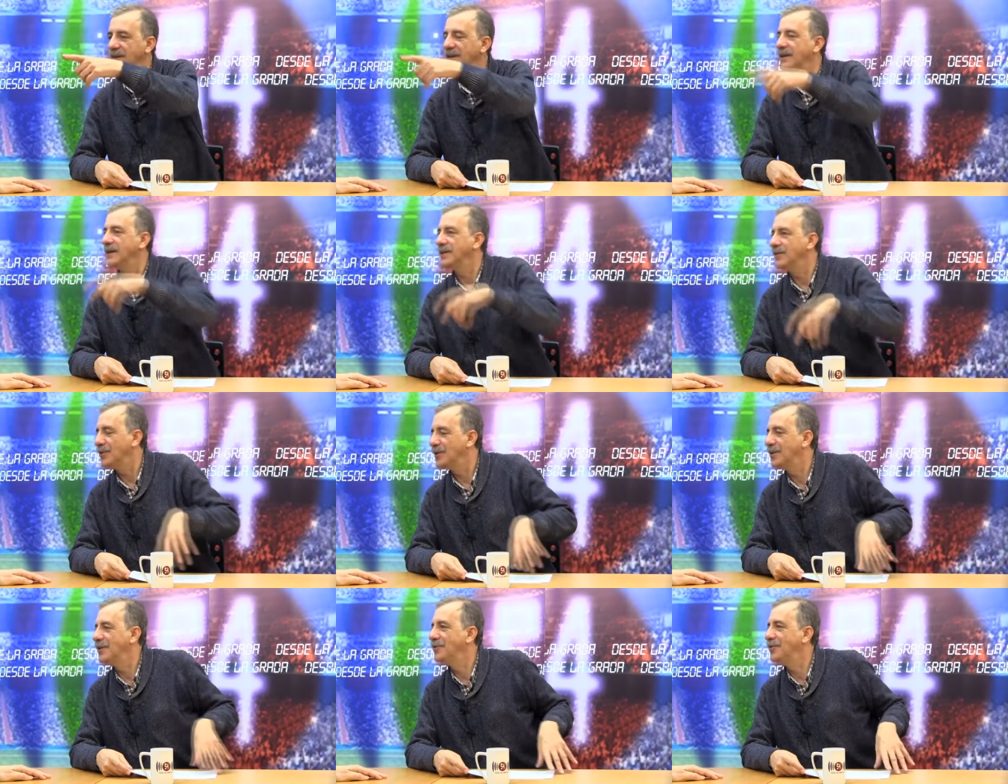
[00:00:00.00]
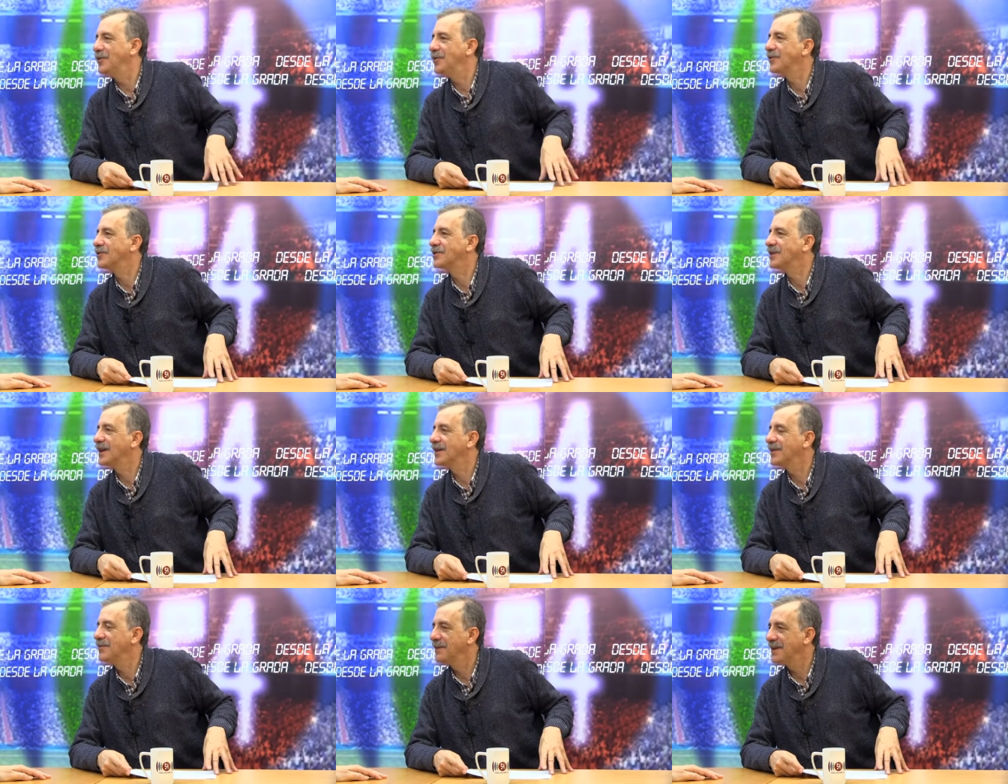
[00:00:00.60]
A ver si... no, nos
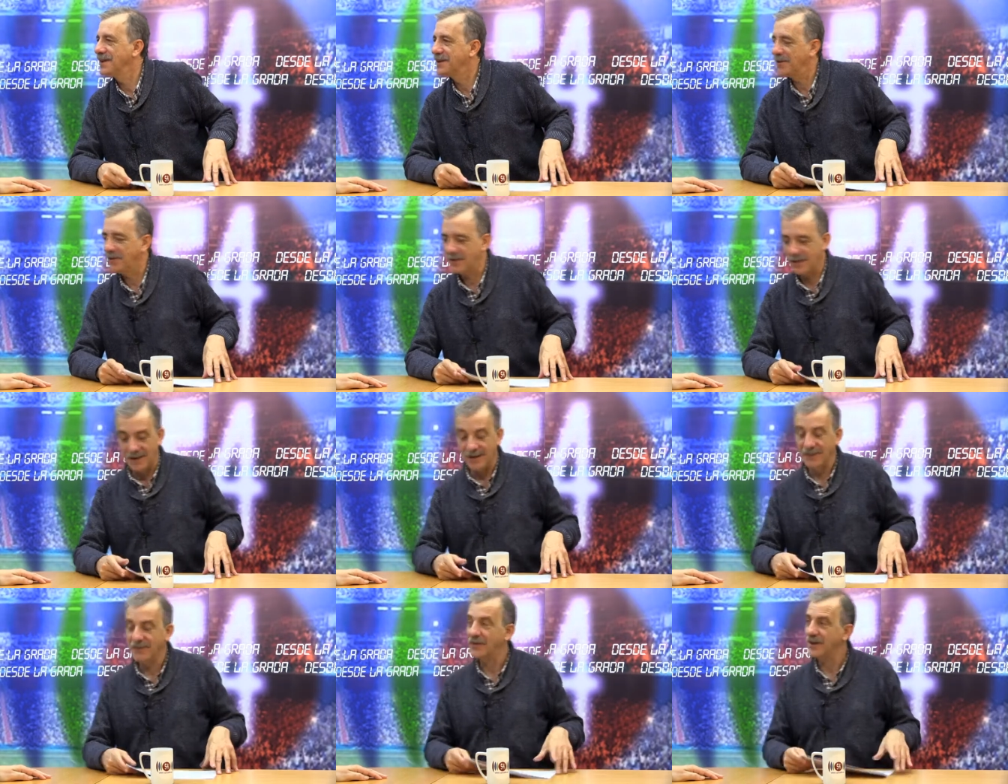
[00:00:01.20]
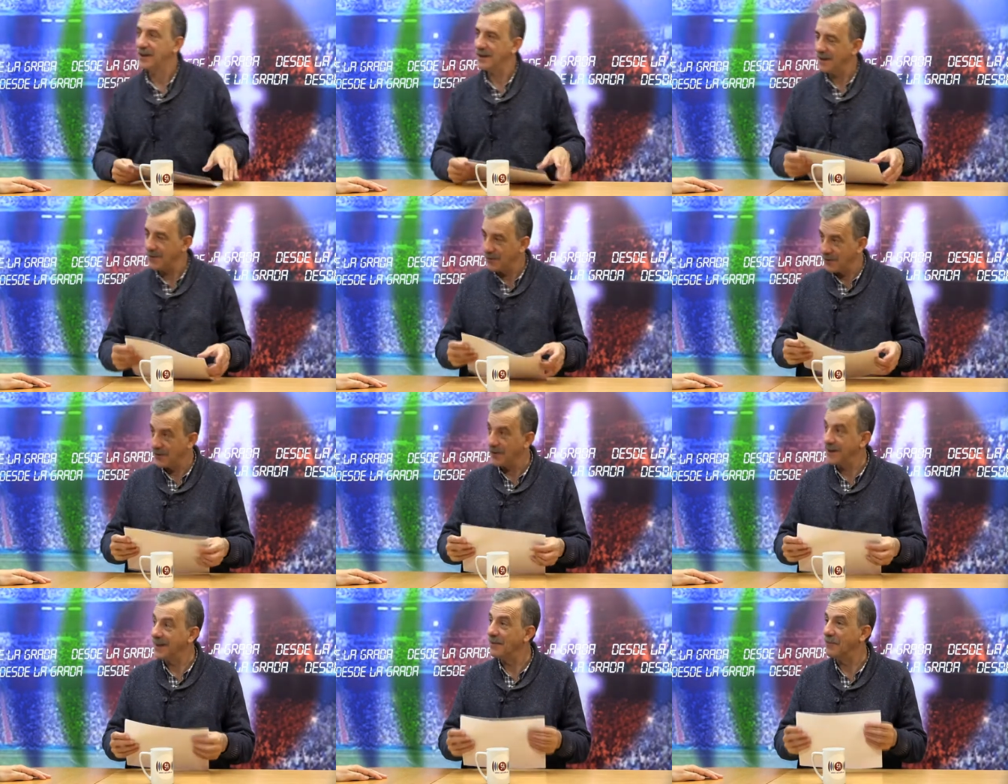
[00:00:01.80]
ha comentado nada Fernando de
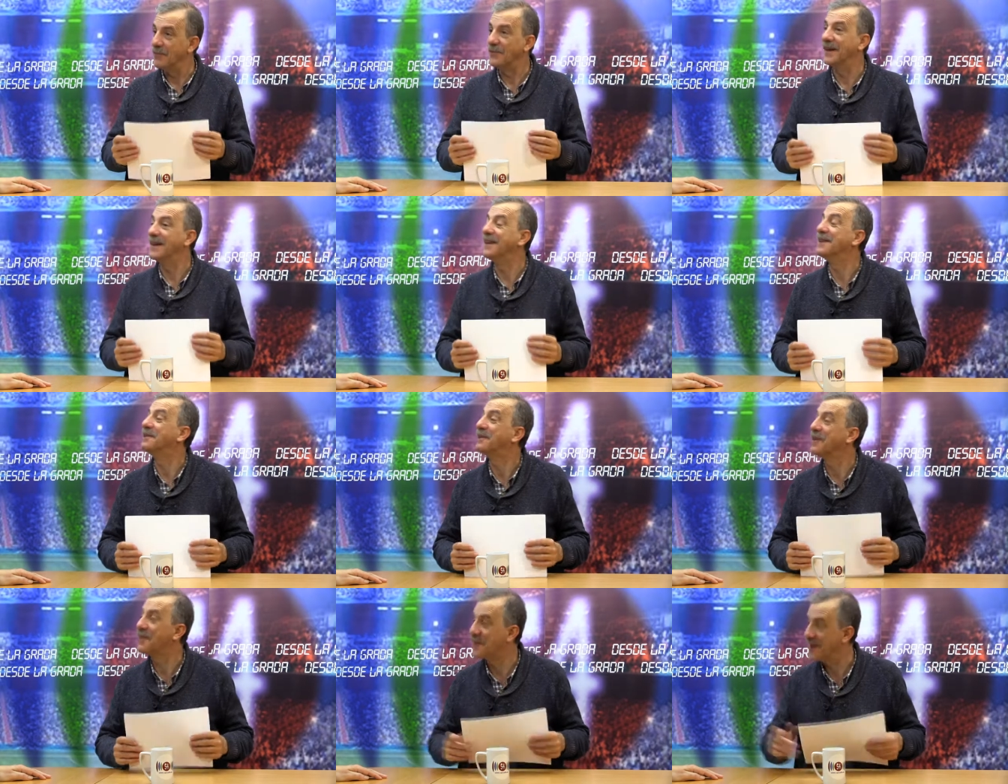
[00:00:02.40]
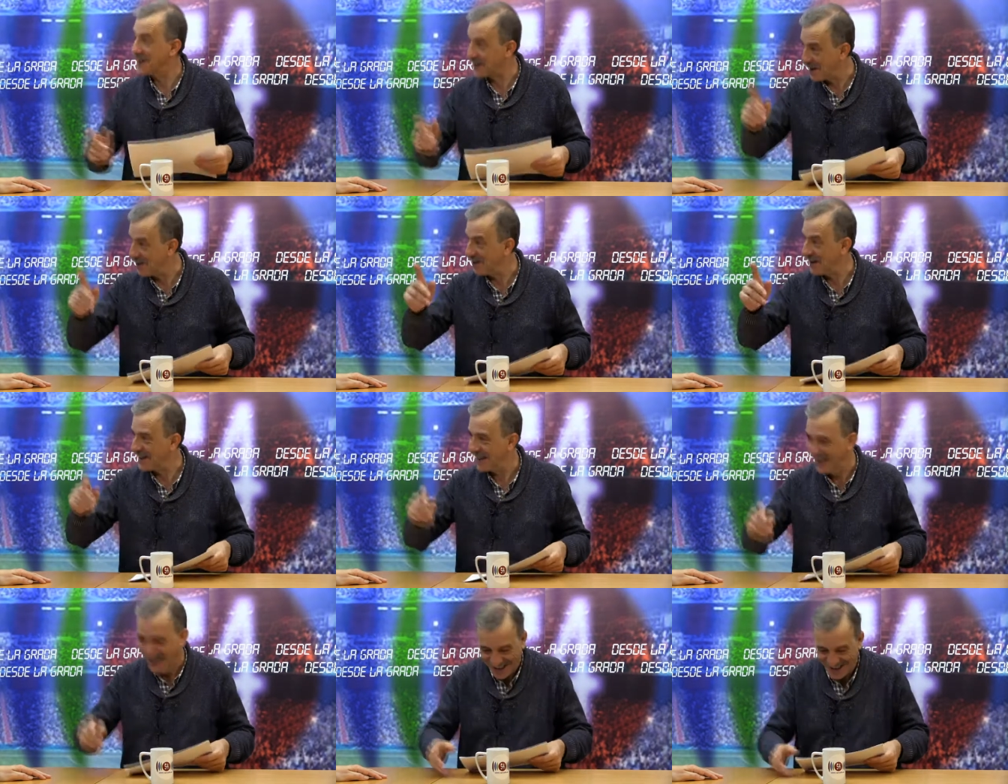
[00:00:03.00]
Leticia, de, Leticia
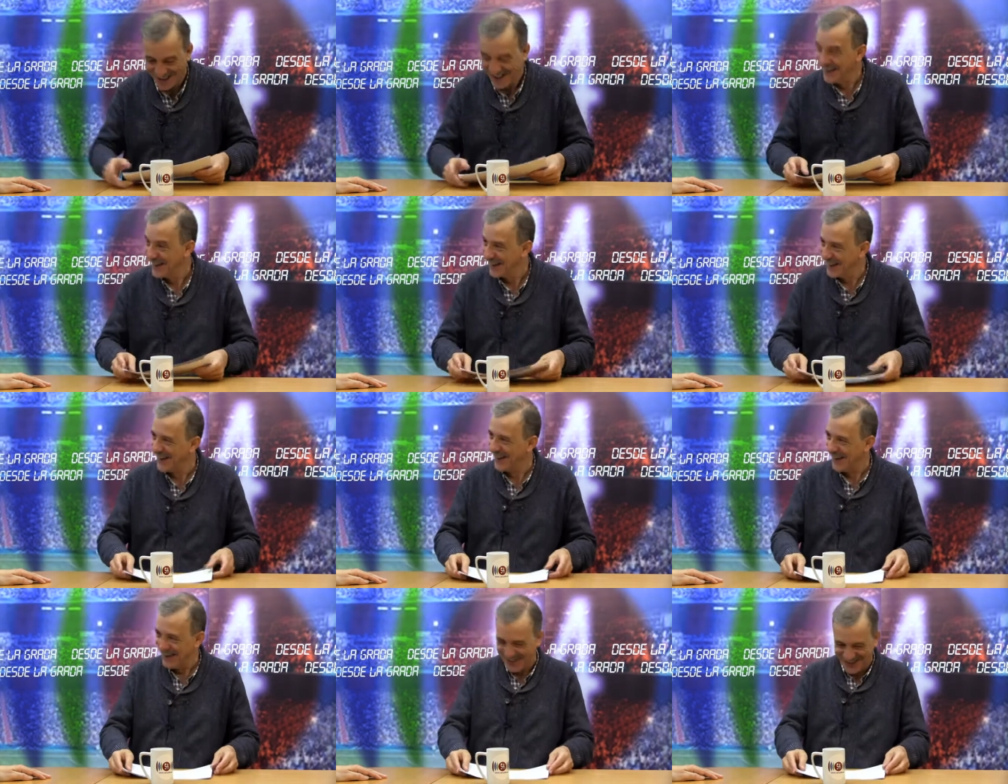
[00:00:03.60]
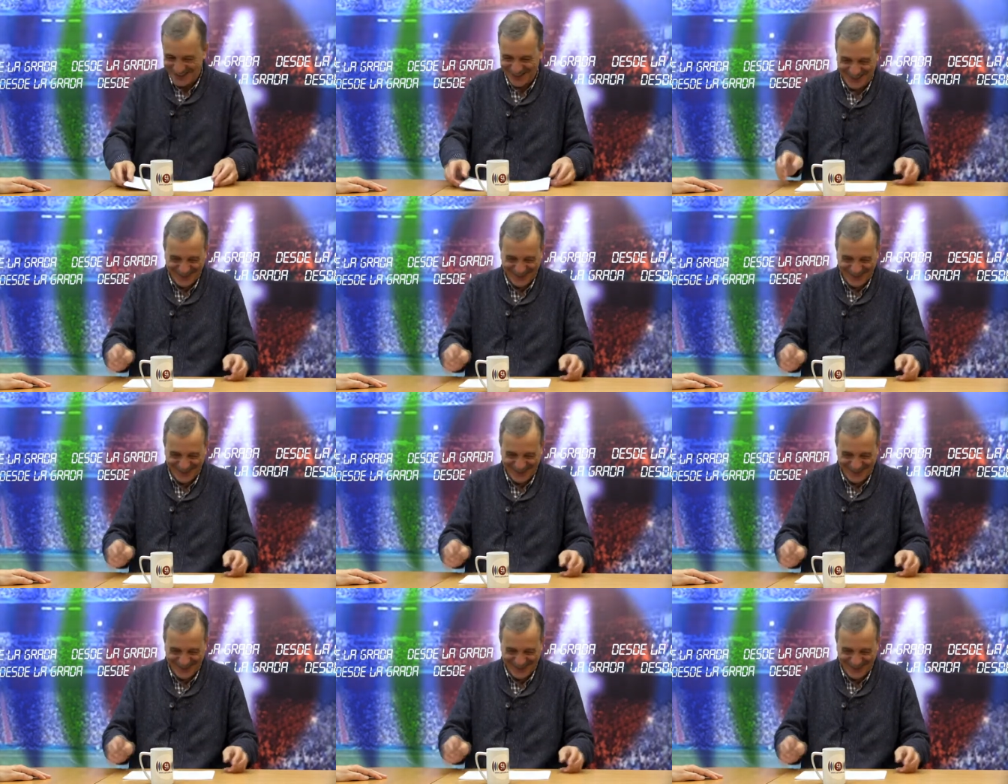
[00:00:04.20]
¿Cómo la ves?